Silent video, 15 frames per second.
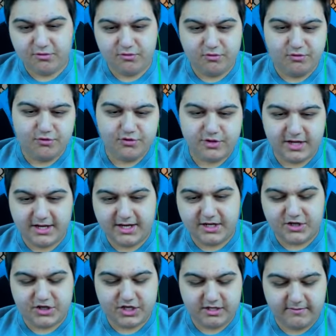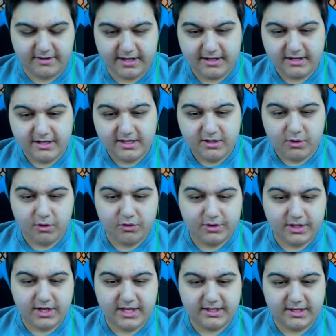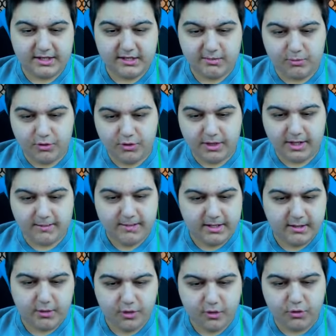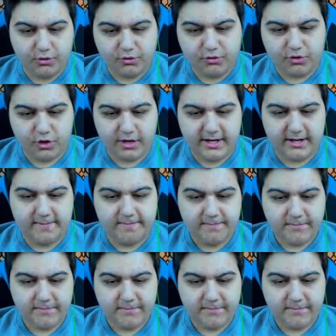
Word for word: 3 e, tane yakışıklı var onları anlattım oyunu abi oyun şöyle